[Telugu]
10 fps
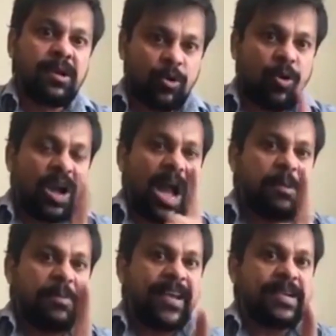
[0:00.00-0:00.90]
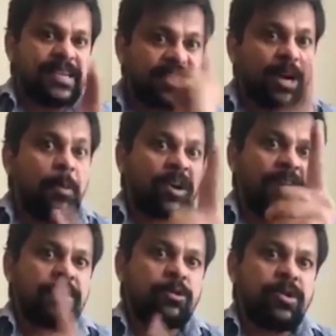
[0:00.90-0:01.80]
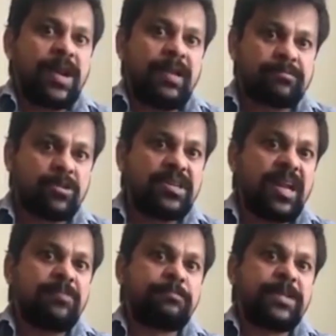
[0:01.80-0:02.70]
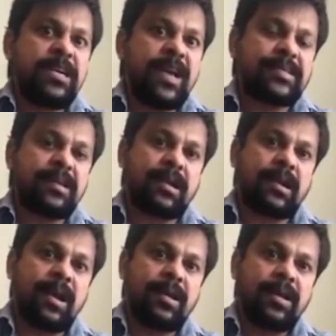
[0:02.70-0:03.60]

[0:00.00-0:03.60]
ఒక్కొక్క అభిమాని నిద్రపోవట్లేదు గుండెలు గుండెలు పిండేస్తున్నారు రా